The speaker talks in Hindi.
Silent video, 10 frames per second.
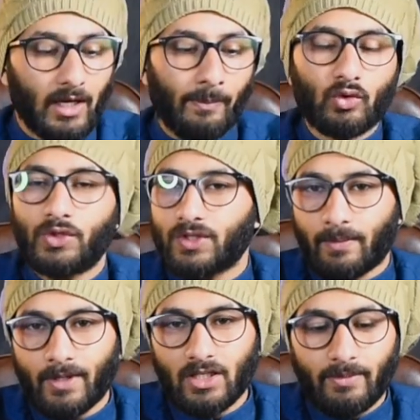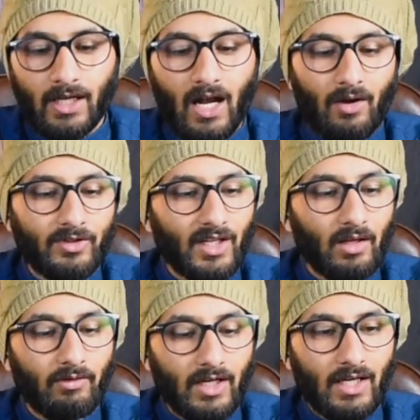में तो दो सौ छप्पन जीबी के काफी
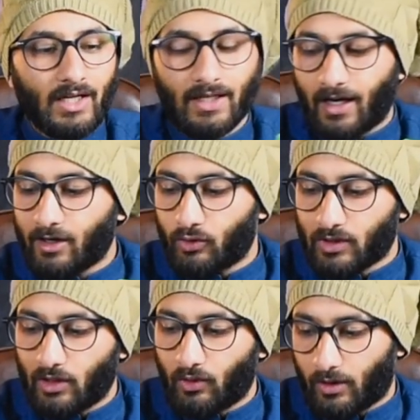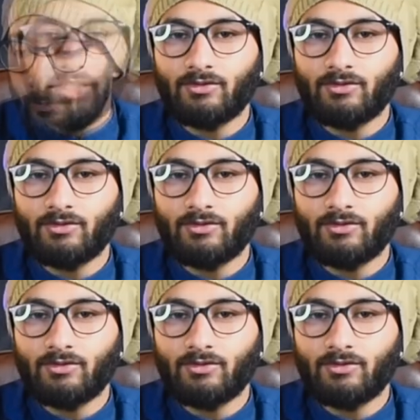ज्यादा वेरियंट आ रहे होते हैं और